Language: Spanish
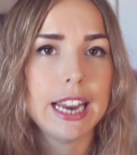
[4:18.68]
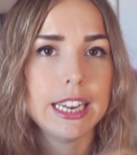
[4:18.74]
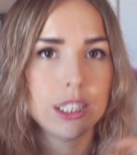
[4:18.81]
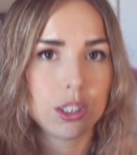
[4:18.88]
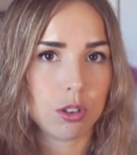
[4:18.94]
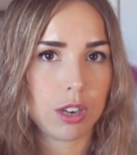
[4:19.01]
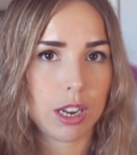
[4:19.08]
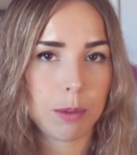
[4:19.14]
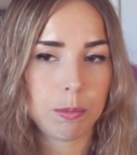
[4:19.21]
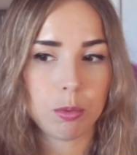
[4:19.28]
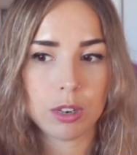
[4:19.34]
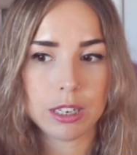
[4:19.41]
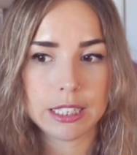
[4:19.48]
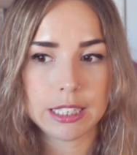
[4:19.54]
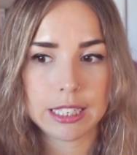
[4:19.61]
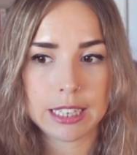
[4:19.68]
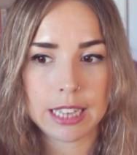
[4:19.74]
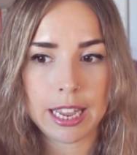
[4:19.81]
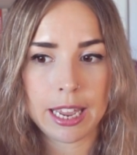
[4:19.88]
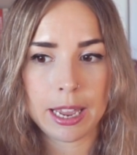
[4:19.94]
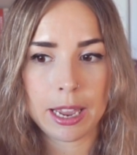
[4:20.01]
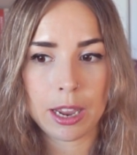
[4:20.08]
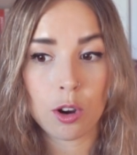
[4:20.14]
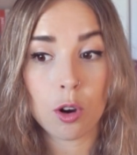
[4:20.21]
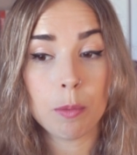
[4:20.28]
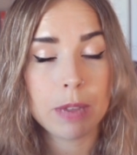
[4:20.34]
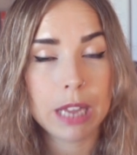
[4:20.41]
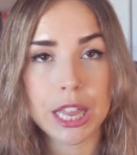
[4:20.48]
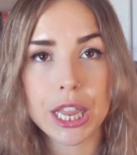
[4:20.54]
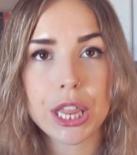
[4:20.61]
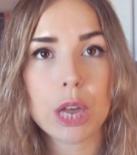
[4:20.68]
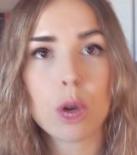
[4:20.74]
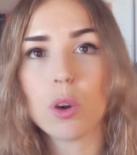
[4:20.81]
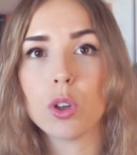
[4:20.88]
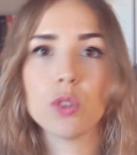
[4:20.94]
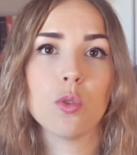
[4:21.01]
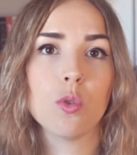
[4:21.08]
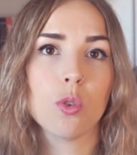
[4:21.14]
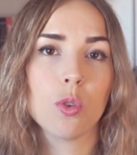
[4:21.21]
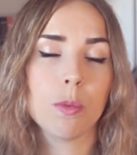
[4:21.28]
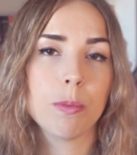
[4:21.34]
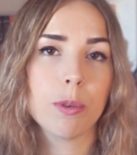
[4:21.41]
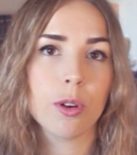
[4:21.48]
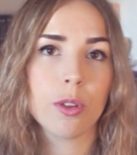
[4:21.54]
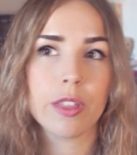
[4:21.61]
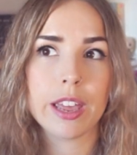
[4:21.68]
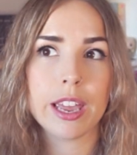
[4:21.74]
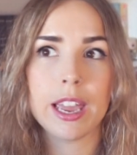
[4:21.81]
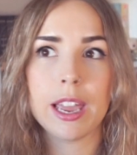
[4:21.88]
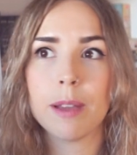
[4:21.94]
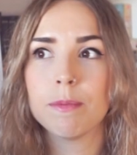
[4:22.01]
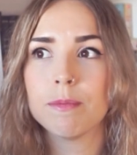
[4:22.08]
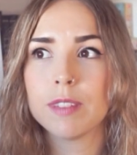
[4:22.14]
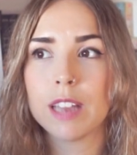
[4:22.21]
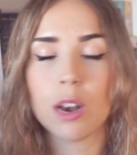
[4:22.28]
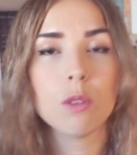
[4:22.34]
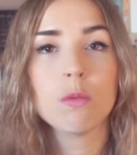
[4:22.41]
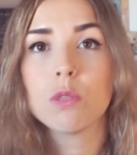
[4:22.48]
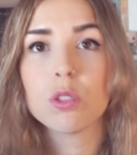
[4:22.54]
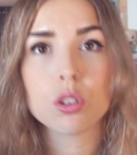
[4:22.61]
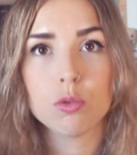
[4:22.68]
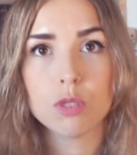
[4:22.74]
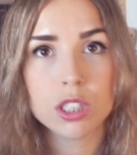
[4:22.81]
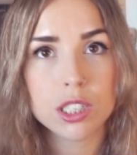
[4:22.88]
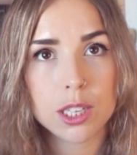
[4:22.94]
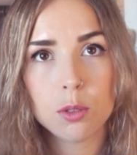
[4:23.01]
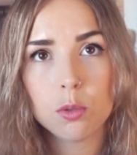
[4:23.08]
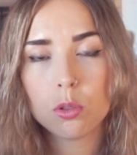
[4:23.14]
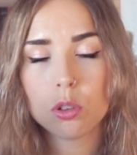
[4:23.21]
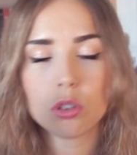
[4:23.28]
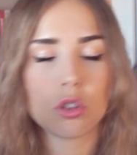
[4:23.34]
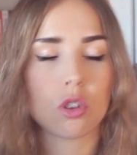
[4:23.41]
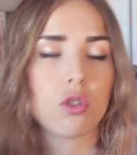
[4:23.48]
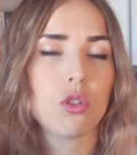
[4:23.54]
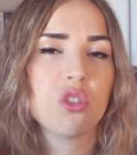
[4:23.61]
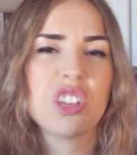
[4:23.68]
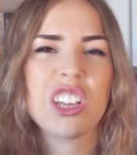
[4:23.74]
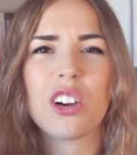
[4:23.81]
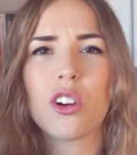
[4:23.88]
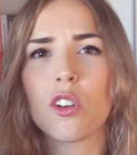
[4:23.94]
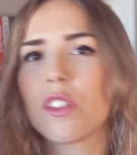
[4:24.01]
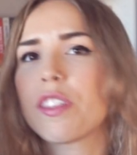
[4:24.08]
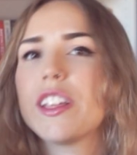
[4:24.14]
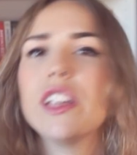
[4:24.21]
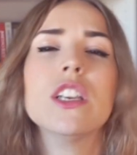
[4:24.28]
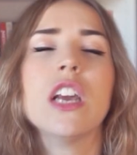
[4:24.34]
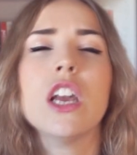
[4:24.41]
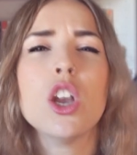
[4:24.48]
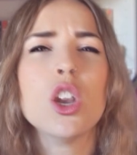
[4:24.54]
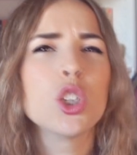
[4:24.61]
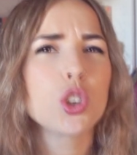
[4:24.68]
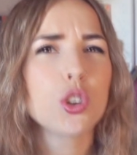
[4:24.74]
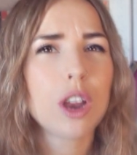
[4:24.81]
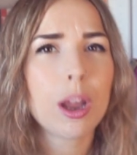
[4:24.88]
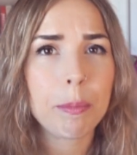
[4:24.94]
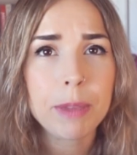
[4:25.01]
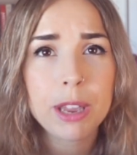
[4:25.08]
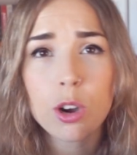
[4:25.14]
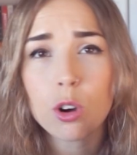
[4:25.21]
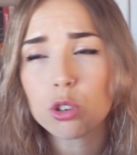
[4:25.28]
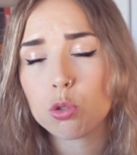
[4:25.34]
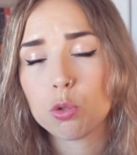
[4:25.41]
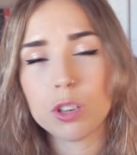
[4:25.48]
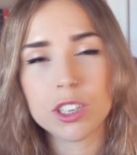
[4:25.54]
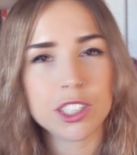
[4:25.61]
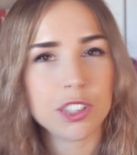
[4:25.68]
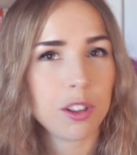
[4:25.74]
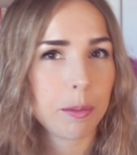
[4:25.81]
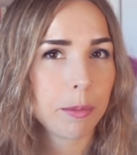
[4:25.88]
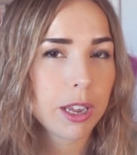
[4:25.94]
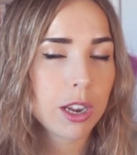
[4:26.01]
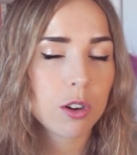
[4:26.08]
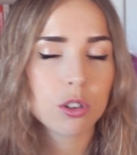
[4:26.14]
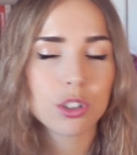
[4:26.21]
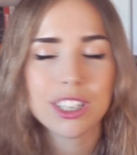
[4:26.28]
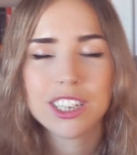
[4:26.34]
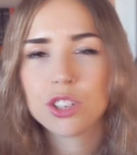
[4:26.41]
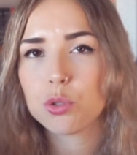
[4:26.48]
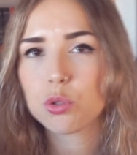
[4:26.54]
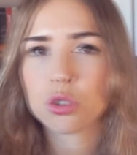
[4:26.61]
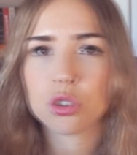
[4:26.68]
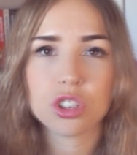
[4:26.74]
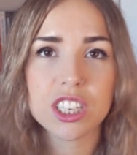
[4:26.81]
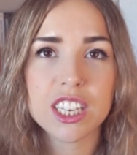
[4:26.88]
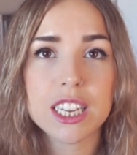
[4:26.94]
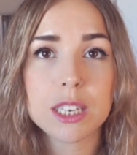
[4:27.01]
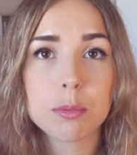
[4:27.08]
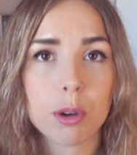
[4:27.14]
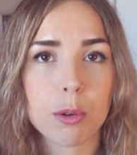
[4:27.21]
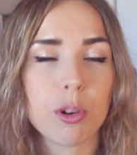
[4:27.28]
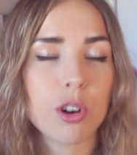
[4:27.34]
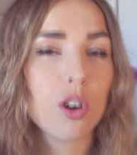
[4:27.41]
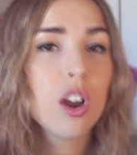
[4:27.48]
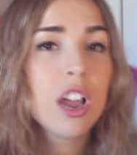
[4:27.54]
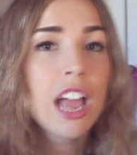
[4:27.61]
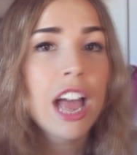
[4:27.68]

la historia pues eh, comienza cuando un grupo de, alumnos de un instituto, todos se conocen, son amigos o han sido amigos, tienen sus cosillas, pero bueno,